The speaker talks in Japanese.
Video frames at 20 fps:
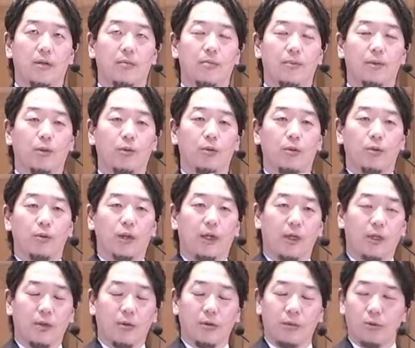ぴょんとなん
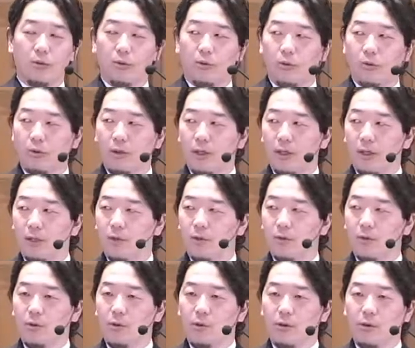かこう道路とかに
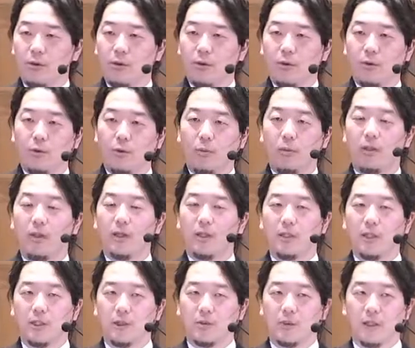こう飛び出
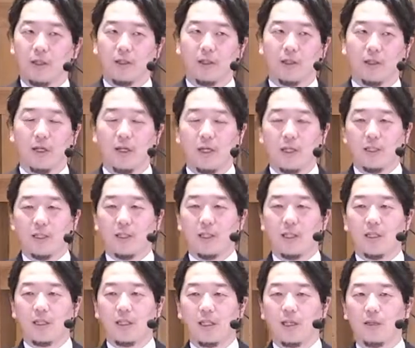してしまったり自
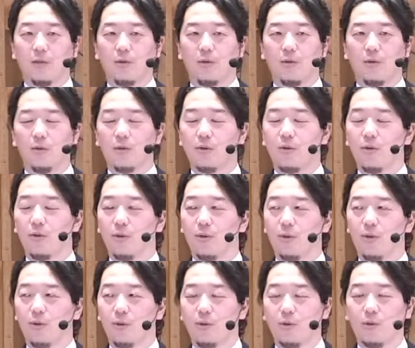転車が通ると
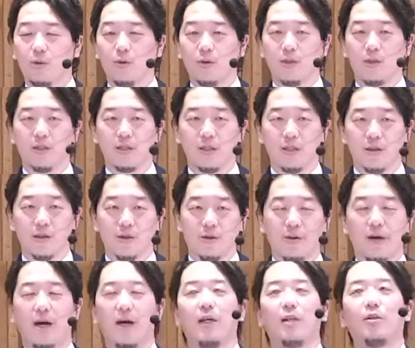ころところでですねこう
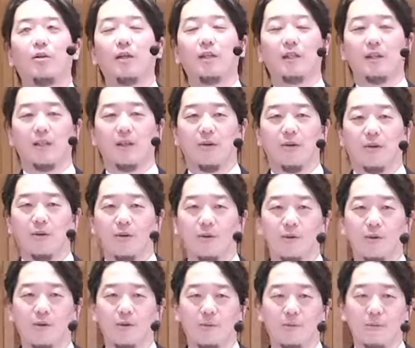わーとか言って
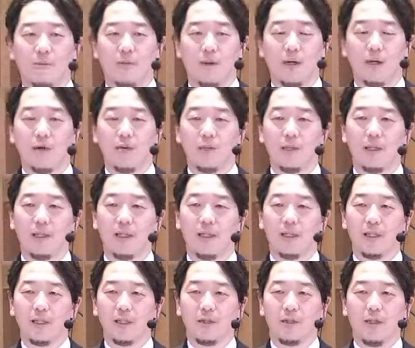こう周りを見ない
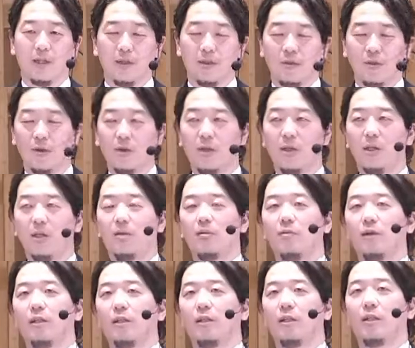であの
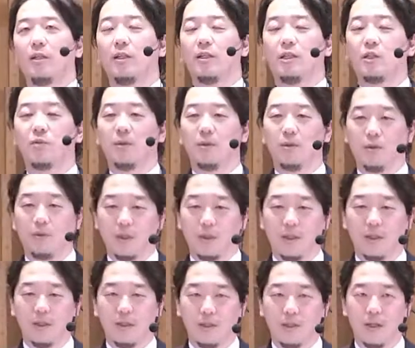ファーって出てしまう時
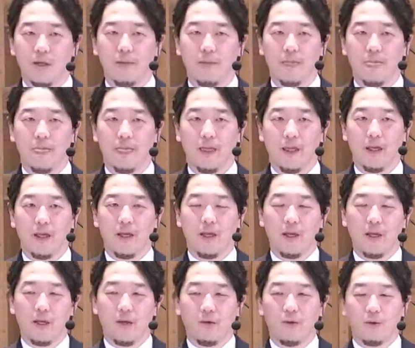にですね
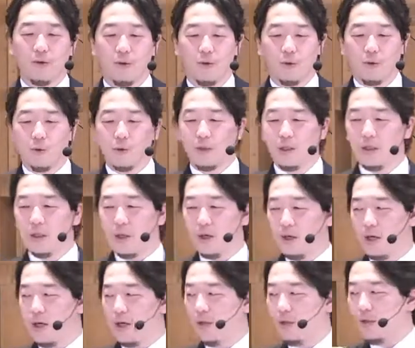こう横にいて「
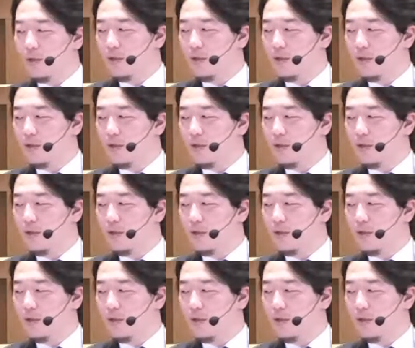はい